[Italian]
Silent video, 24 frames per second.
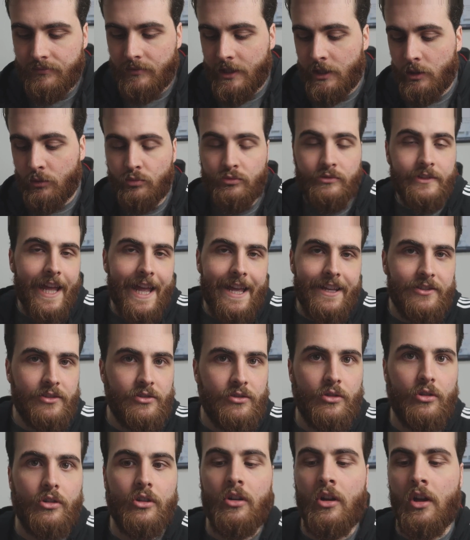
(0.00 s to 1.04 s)
in un
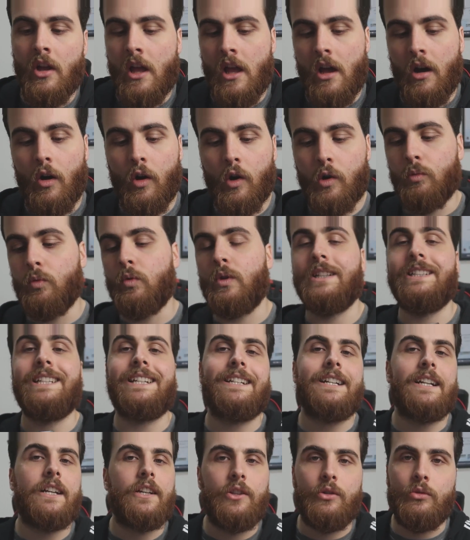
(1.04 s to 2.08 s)
testo o comunque da
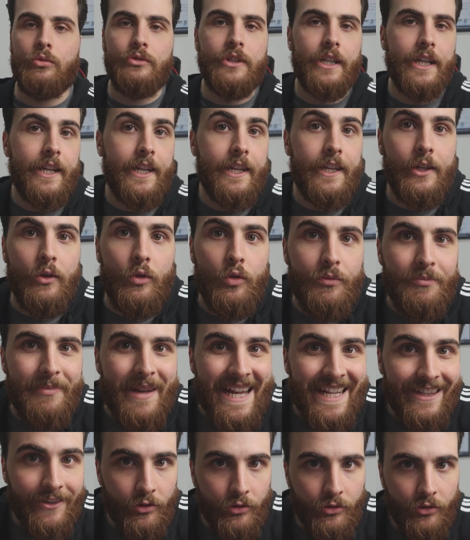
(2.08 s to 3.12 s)
racchiudere in un
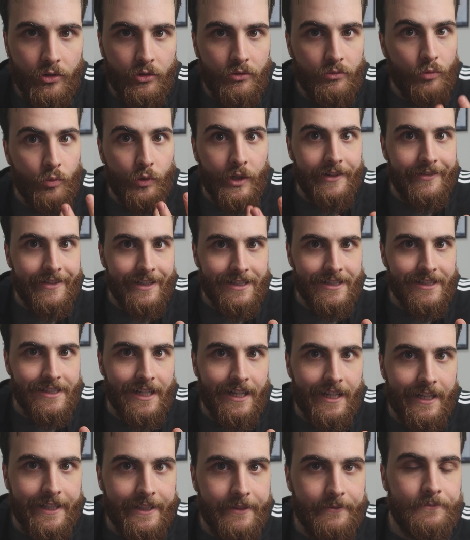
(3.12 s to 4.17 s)
metodo
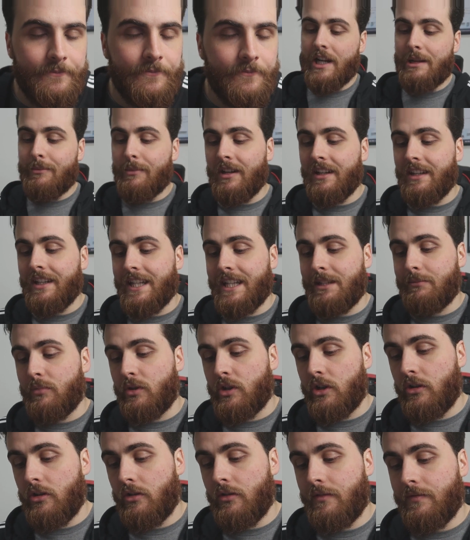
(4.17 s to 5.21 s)
universale. Torniamo al
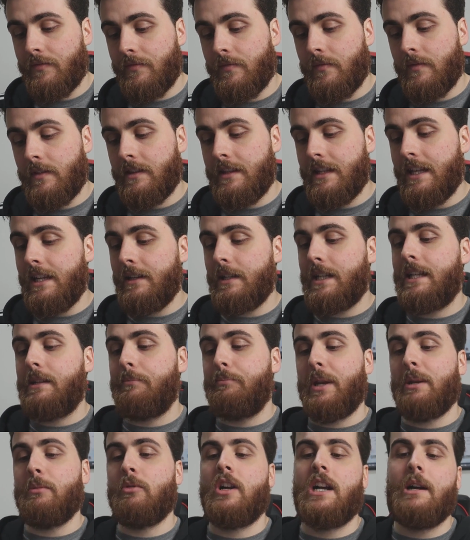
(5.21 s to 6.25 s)
libro. Nel
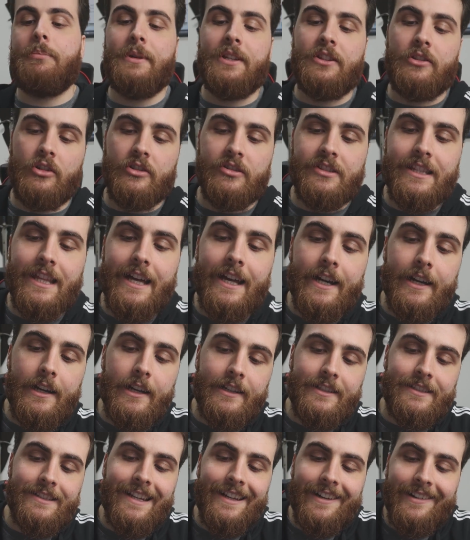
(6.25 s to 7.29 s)
primo capitolo Star,
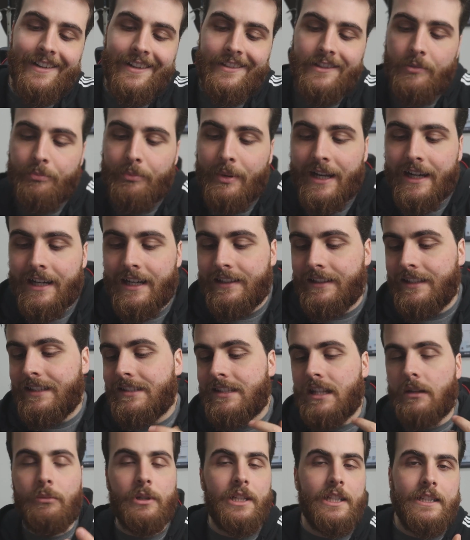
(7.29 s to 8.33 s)
Starlet parla di
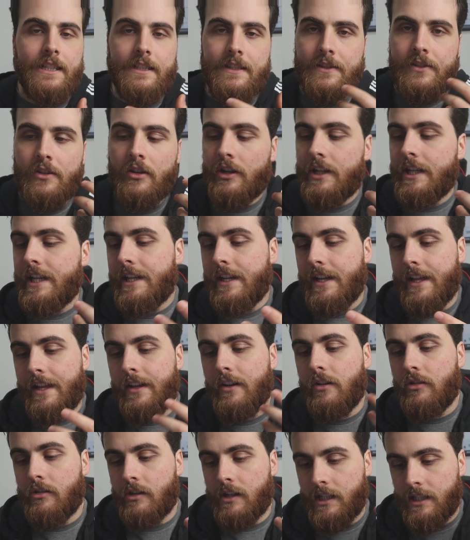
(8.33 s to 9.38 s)
stabilizzazione
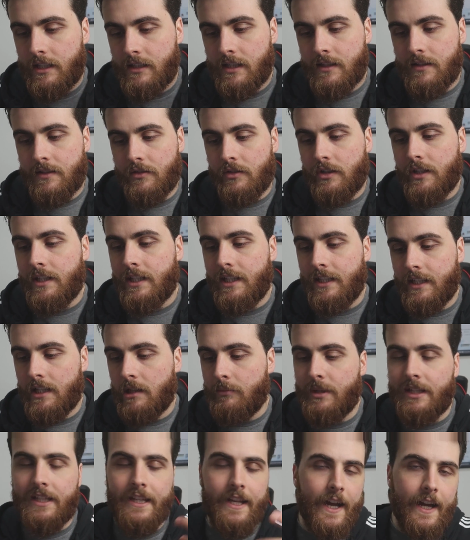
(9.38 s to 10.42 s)
e organizzazione della
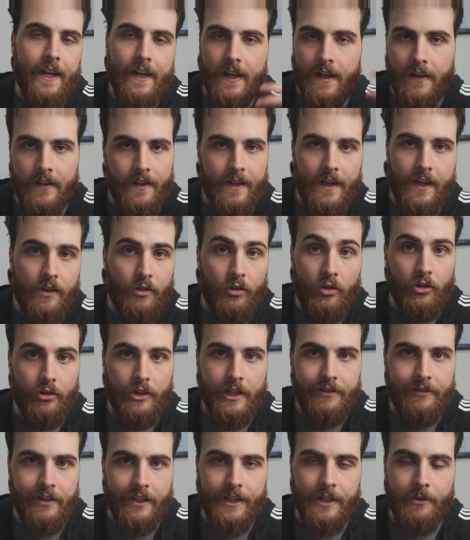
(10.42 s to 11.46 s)
linea mediana, la
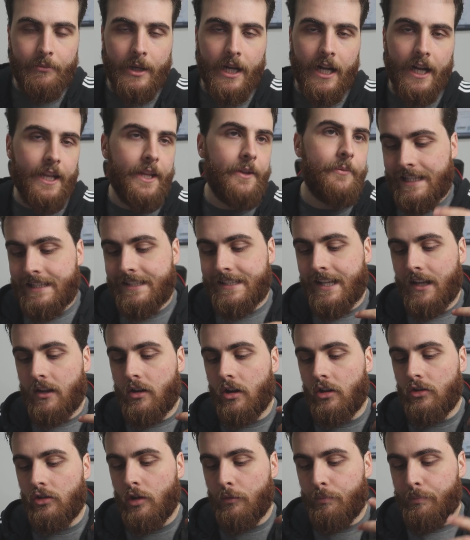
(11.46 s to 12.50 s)
colonna vertebrale. Nel
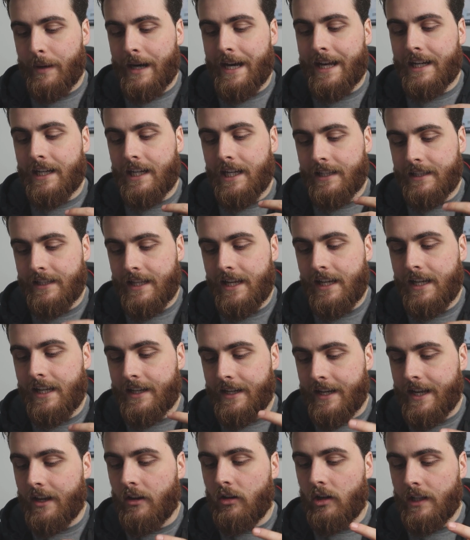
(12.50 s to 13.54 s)
secondo parla della
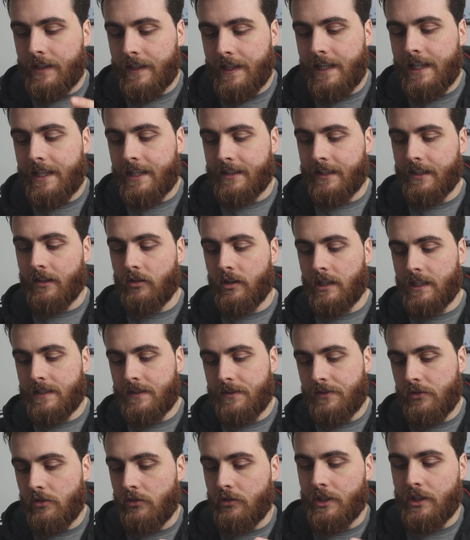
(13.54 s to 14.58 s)
regola delle
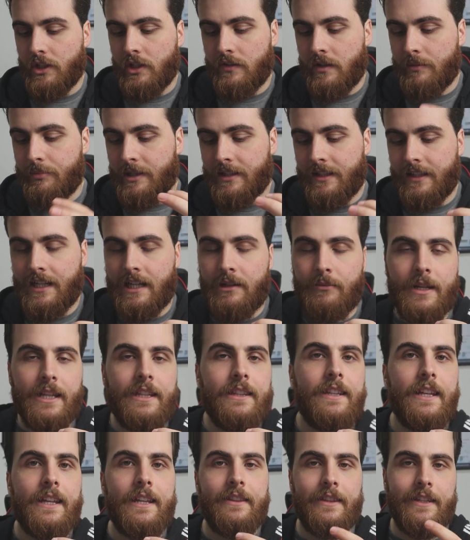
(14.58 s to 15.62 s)
articolazioni, dove
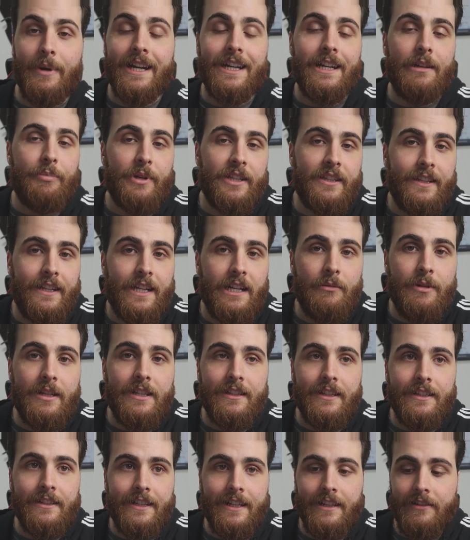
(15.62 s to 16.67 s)
praticamente parla
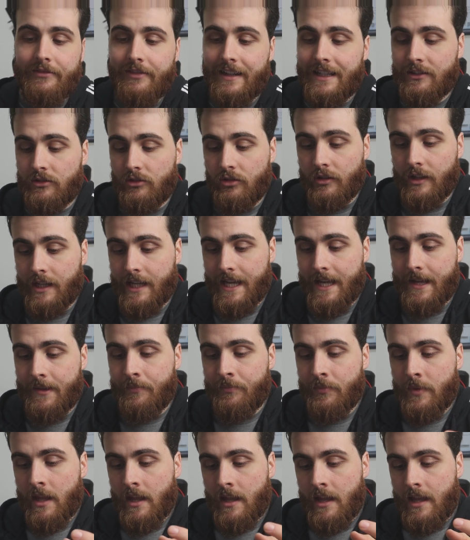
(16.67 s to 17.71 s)
praticamente del fatto che
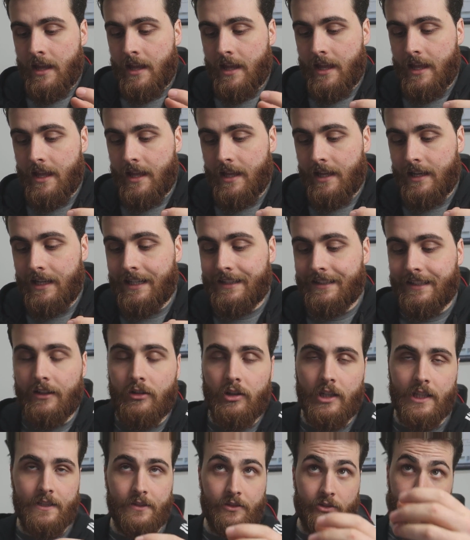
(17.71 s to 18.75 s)
eh,
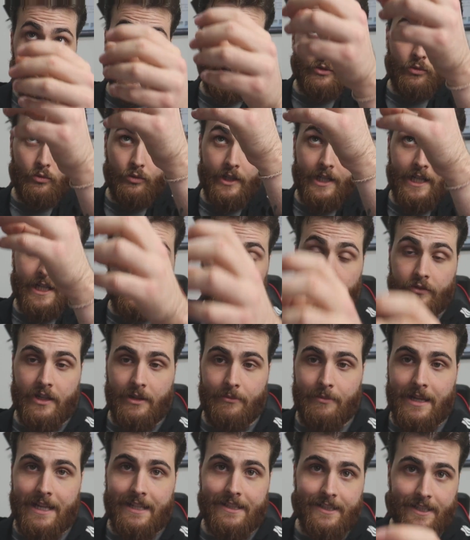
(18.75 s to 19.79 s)
l'articolazione unica
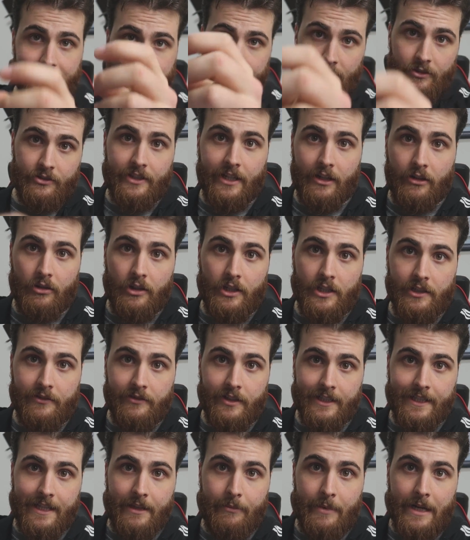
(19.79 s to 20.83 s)
dovrebbe essere la nostra colonna
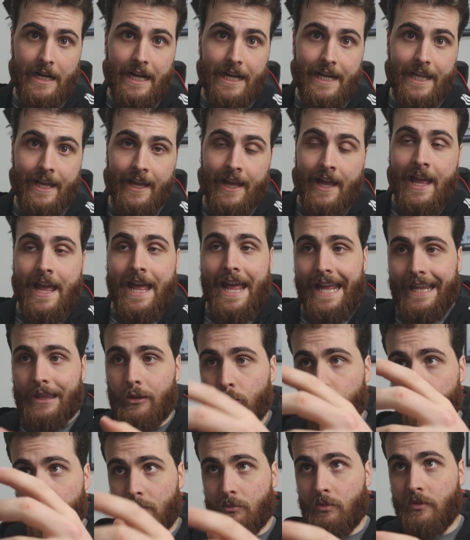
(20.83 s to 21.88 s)
vertebrale e
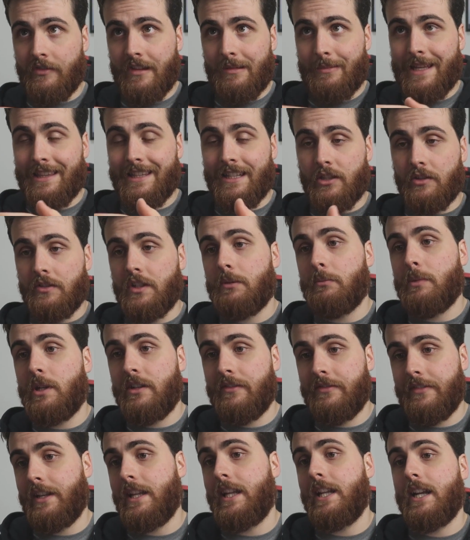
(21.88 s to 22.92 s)
tutti i movimenti dovrebbero
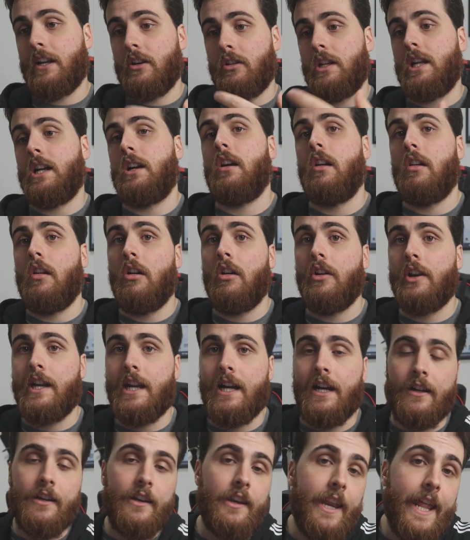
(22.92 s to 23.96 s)
avvenire con la
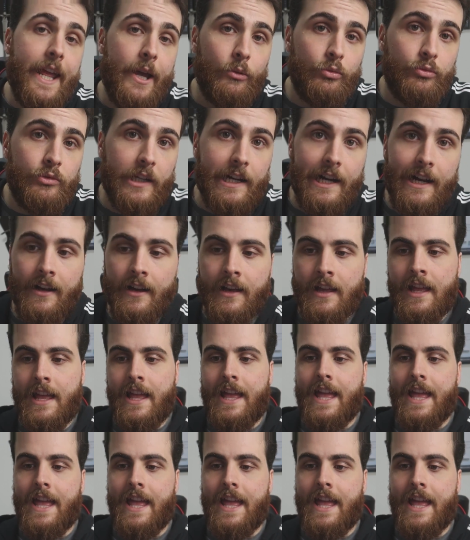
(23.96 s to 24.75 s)
colonna neutra